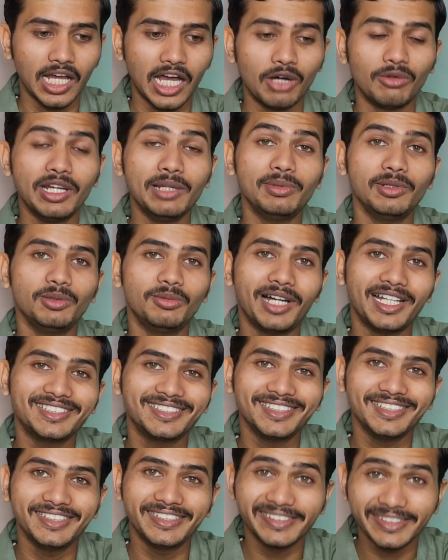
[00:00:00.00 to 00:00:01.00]
और वहीं पर बात
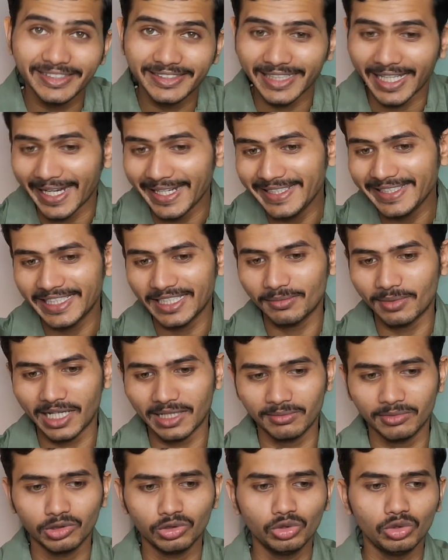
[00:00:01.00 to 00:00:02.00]
करें डिज़ाइन के
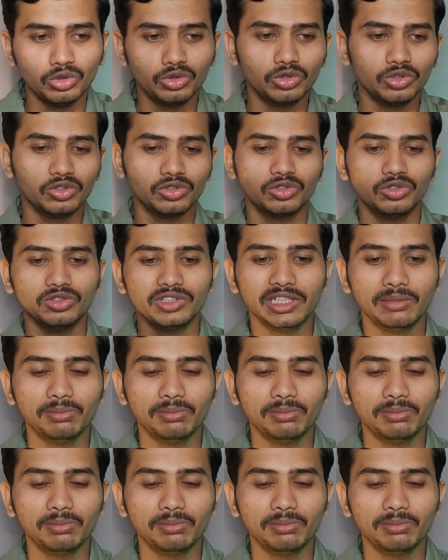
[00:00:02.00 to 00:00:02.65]
बारे में तो दोस्तों